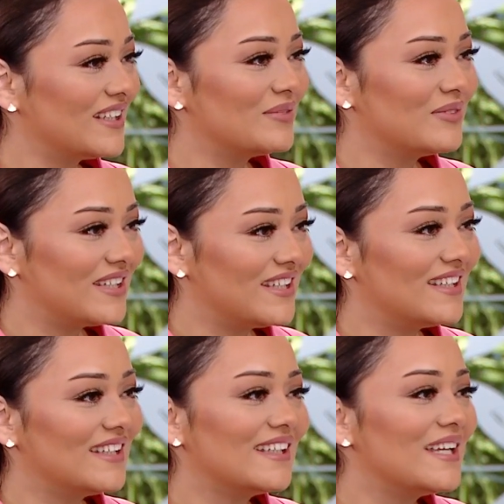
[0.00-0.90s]
اللبنانيه
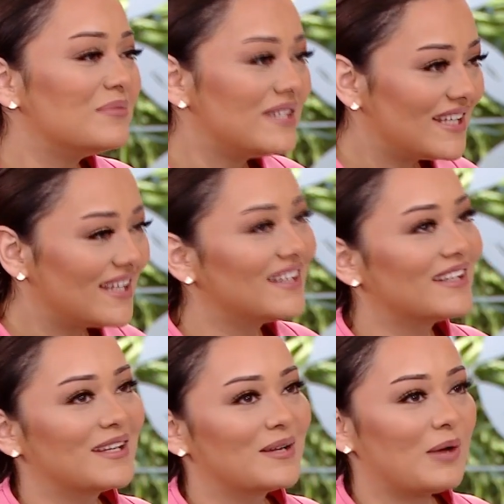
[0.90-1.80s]
الجميله اللي
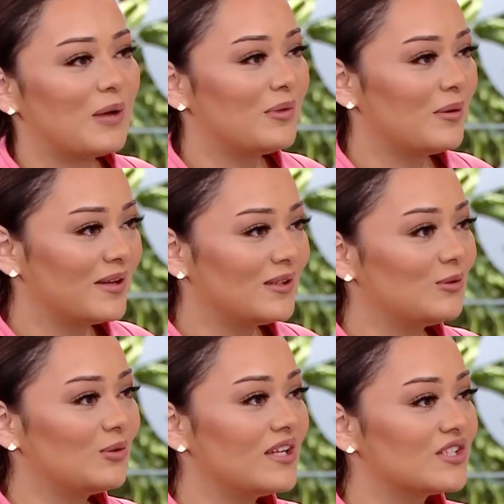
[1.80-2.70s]
انا بحبها بجد
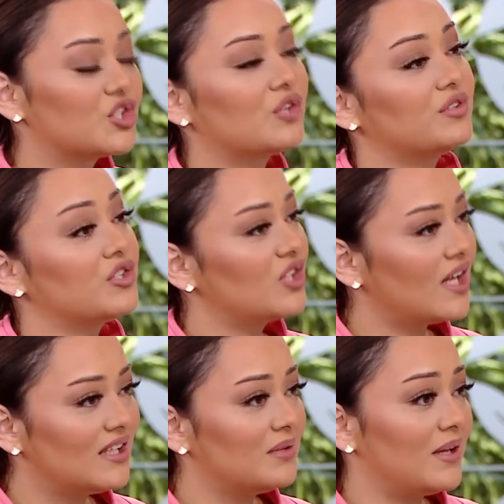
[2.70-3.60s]
وليا الشرف ان انا
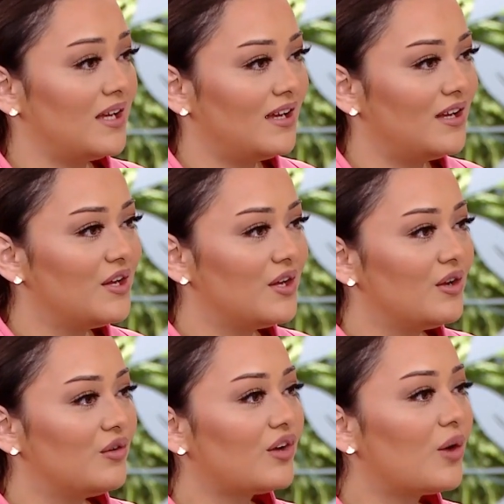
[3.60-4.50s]
اشتغلت معاها
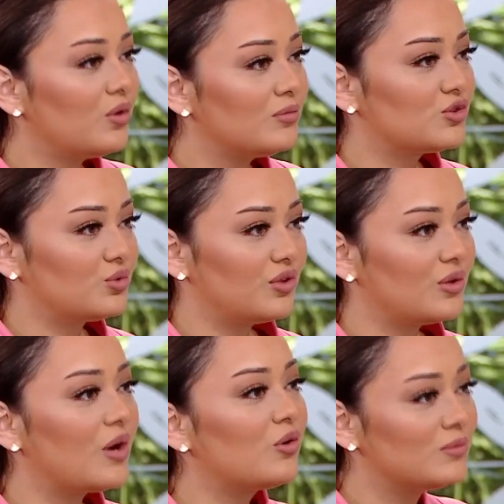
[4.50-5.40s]
في اول مشواري
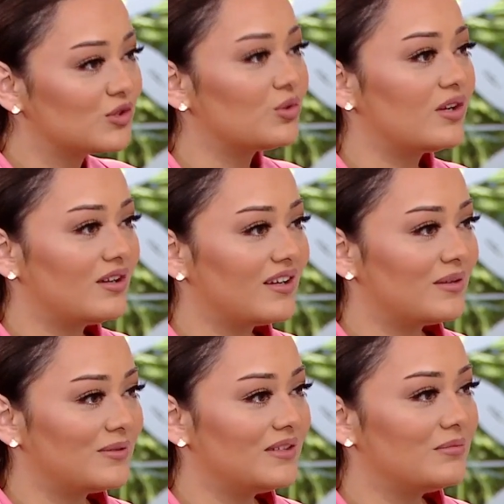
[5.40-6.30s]
واول مشوارها
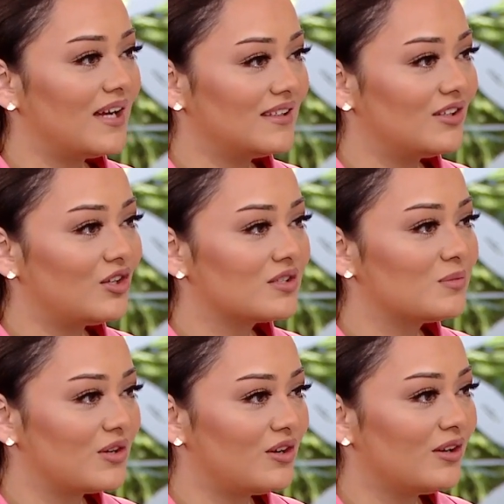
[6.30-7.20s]
كمان بعد
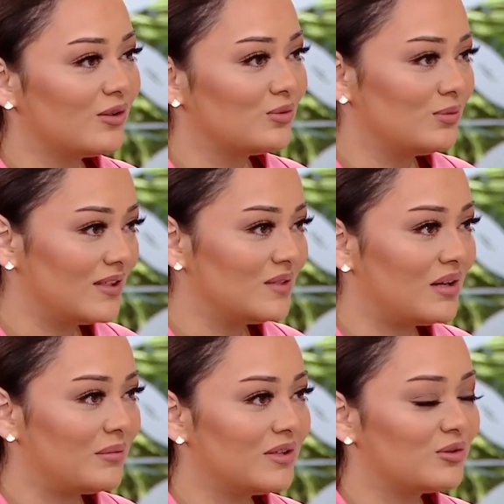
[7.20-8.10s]
اخصمك اه على طول بعد ما
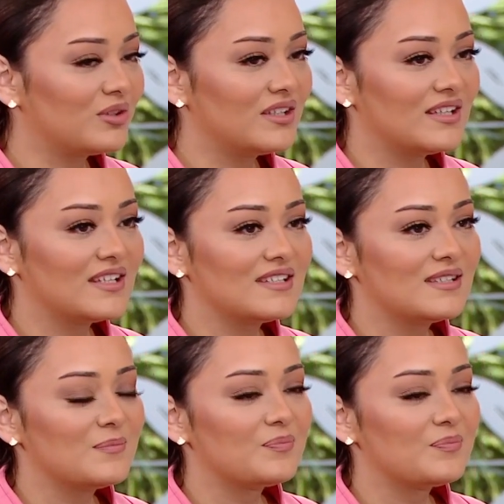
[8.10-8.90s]
عملت اغنيه نانسي